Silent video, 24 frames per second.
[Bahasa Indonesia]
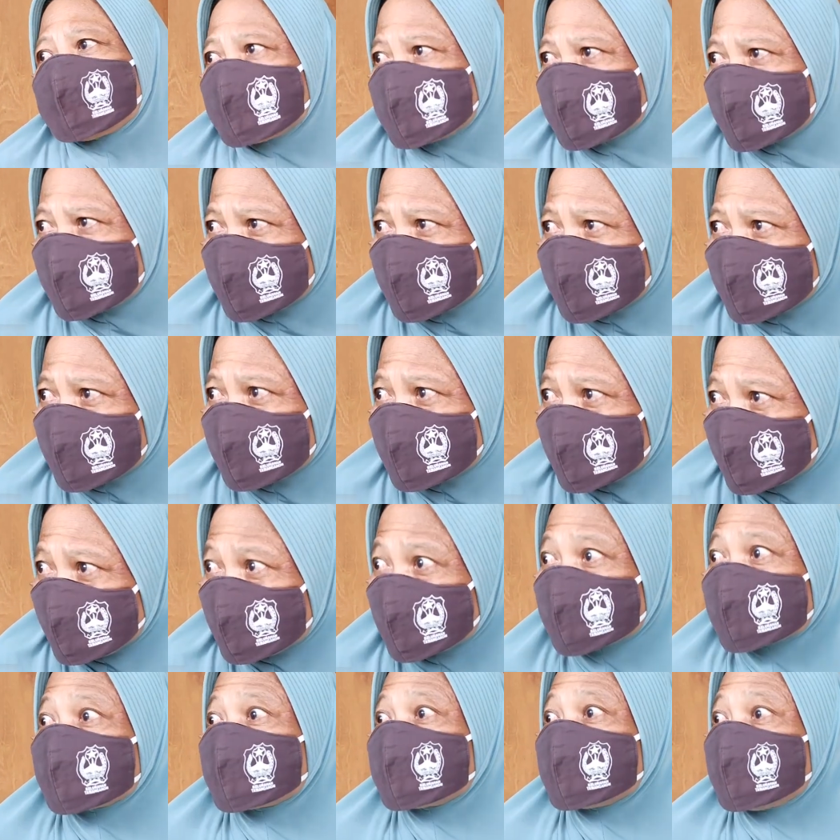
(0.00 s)
res,
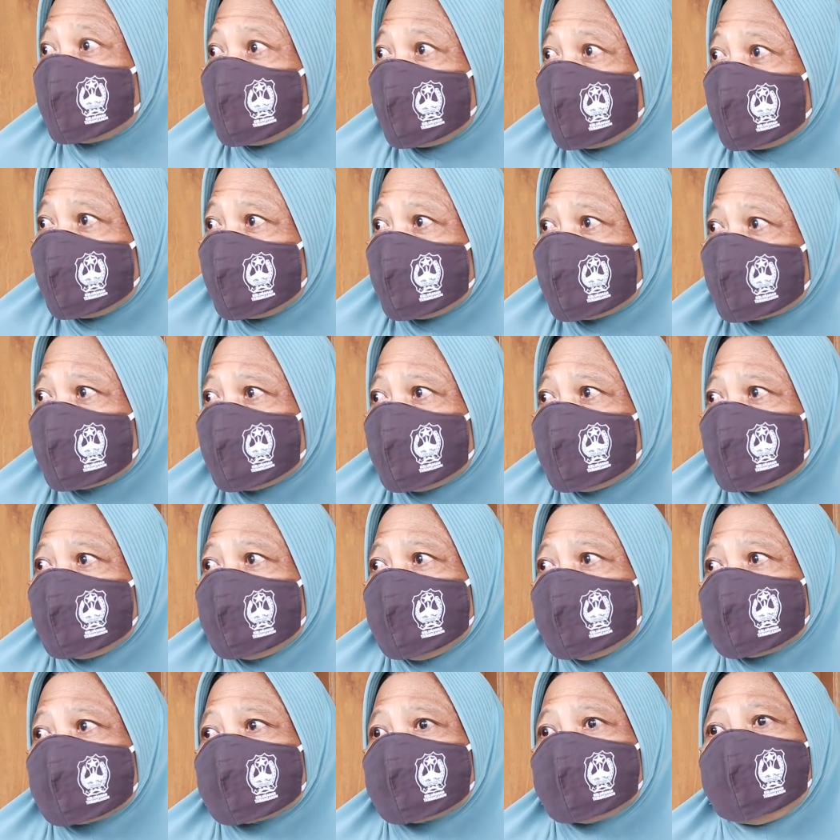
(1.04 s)
tetap resah
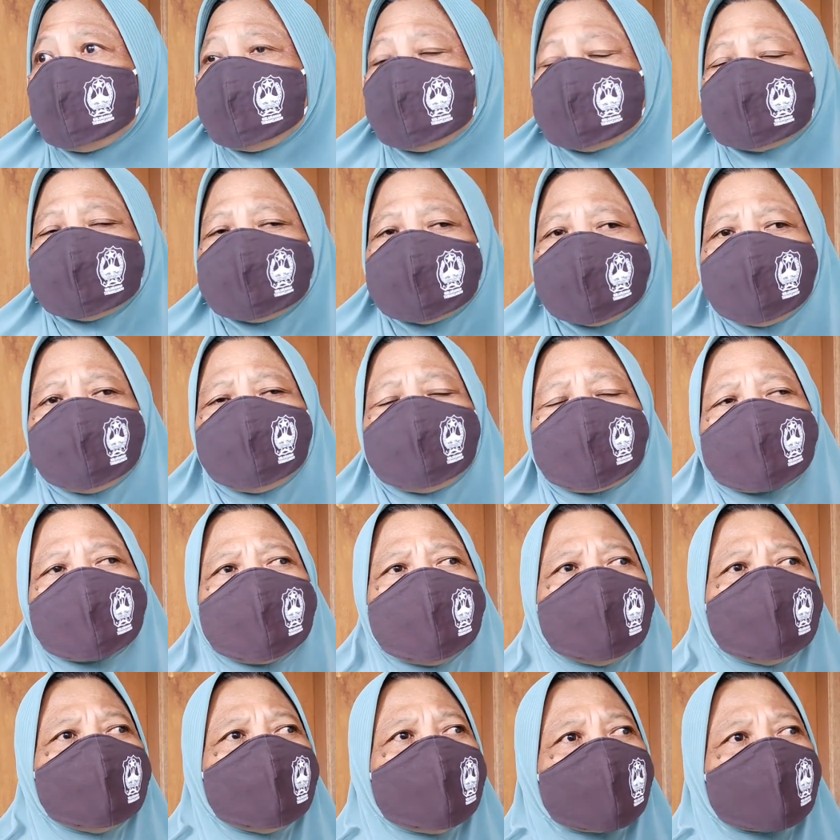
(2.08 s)
soalnya
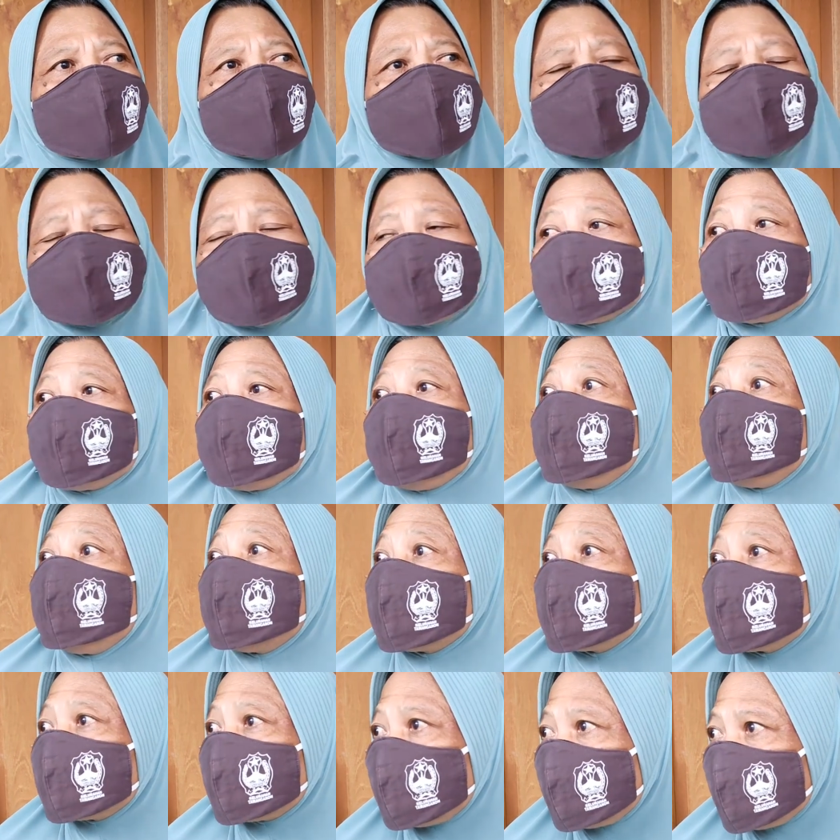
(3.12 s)
warga Magetan
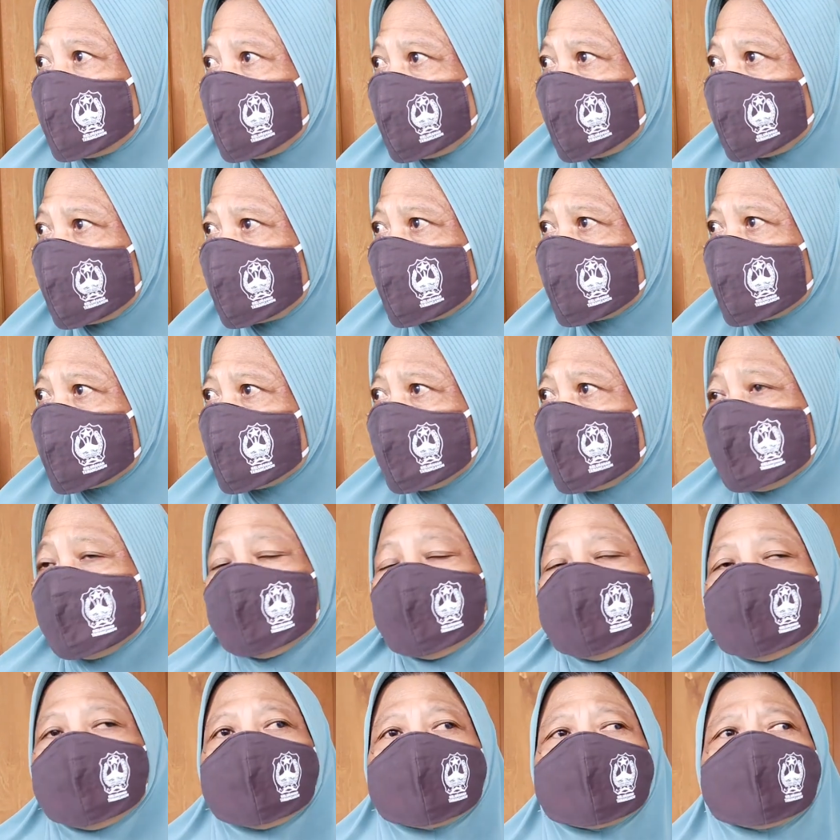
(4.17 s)
kok perang
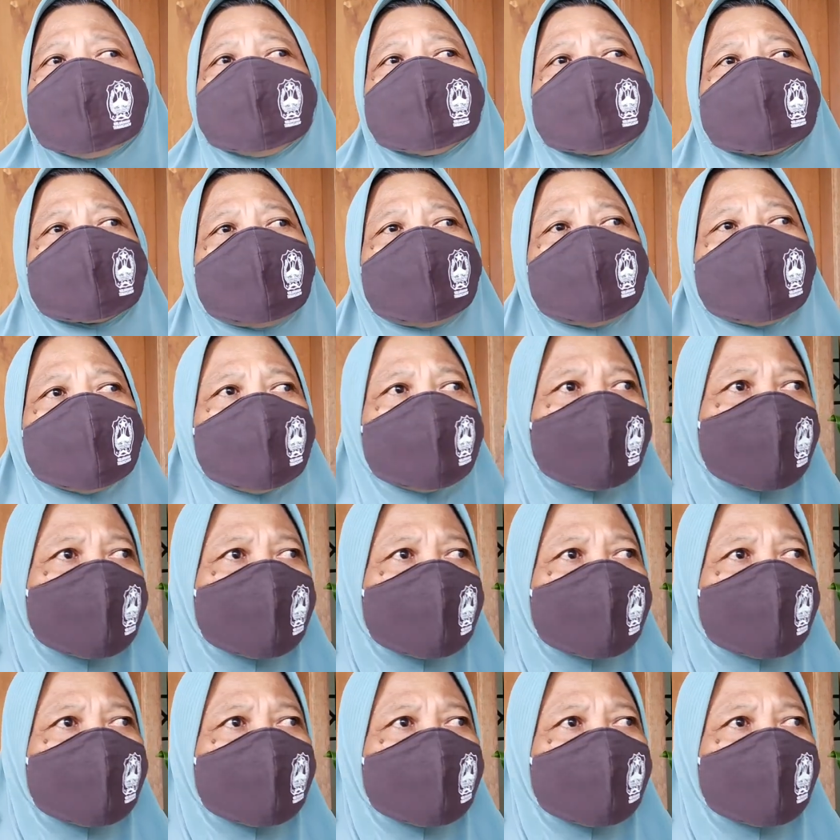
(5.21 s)
lah hmm. kita